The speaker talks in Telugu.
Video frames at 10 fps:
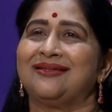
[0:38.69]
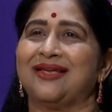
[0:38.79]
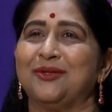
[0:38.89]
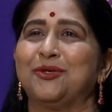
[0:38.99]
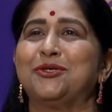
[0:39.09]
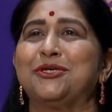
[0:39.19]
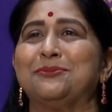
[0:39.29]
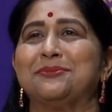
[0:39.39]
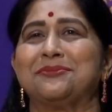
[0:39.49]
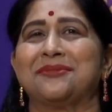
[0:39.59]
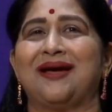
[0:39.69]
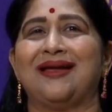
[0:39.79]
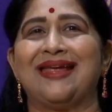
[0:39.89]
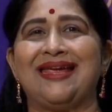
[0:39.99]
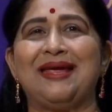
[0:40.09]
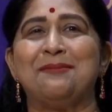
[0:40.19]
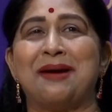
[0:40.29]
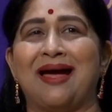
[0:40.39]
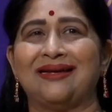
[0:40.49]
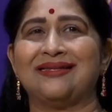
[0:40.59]
సంతోషం అనే ఈ
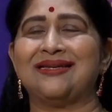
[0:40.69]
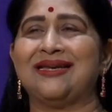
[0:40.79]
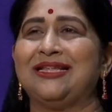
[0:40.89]
మ్యాగజిన్